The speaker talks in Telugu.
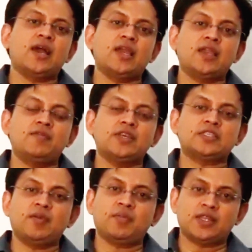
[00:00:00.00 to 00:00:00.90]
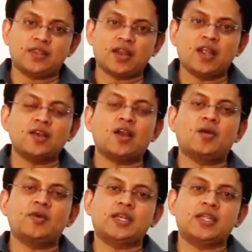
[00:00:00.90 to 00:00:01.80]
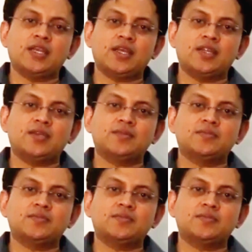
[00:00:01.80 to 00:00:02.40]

ఆయన వేసే మంత్రాలు కాబట్టి అని